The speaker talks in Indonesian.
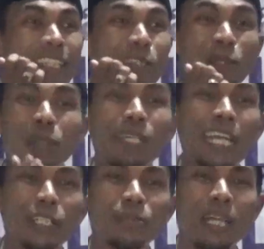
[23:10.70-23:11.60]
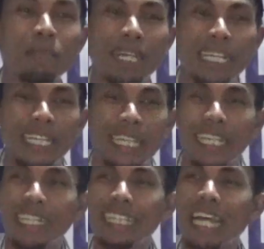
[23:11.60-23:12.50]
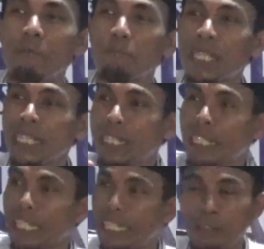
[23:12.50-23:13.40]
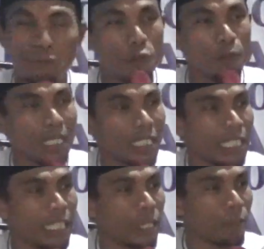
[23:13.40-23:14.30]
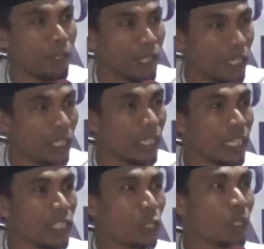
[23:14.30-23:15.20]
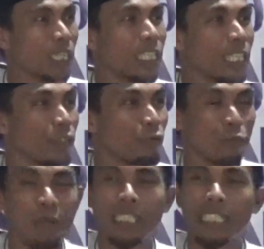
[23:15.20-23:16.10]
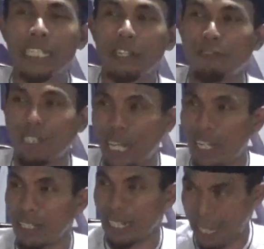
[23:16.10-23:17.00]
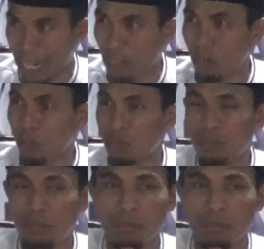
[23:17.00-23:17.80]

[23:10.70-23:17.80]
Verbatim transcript: jadi kalau benajunan makin nih tak penting informasi ini bener sepenting informasi ini kefiran ika laku